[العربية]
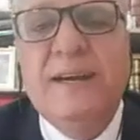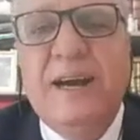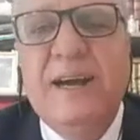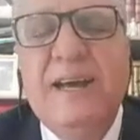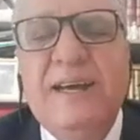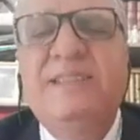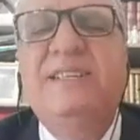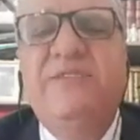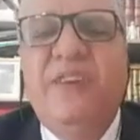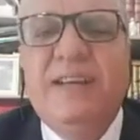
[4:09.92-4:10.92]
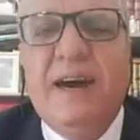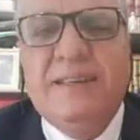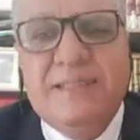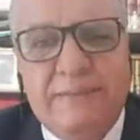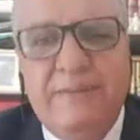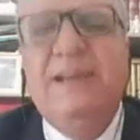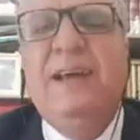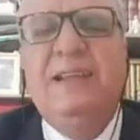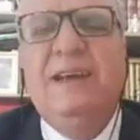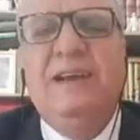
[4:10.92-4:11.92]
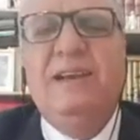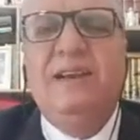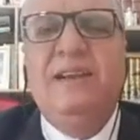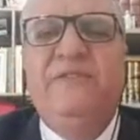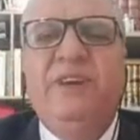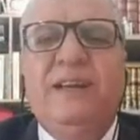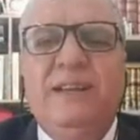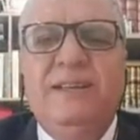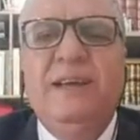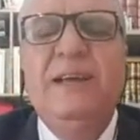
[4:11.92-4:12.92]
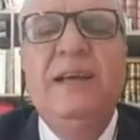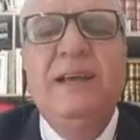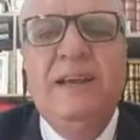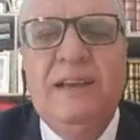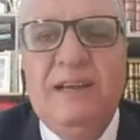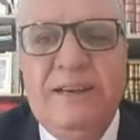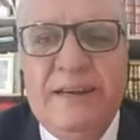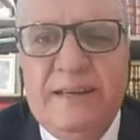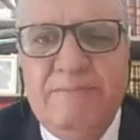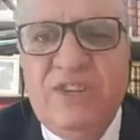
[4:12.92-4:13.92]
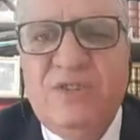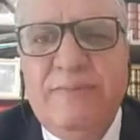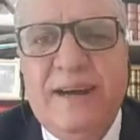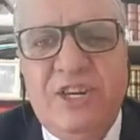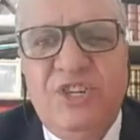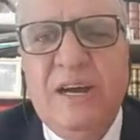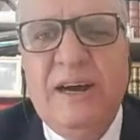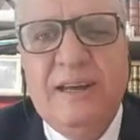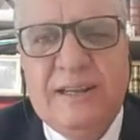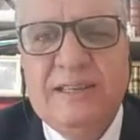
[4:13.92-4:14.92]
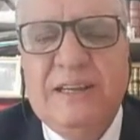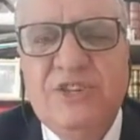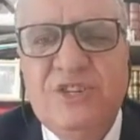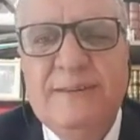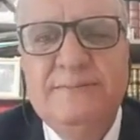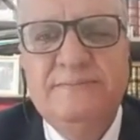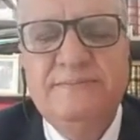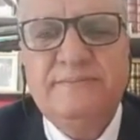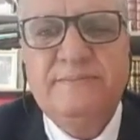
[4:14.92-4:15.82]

هناك استفاده اكثر من هذا الفكره ديال يعني ما يسمى الجهه 13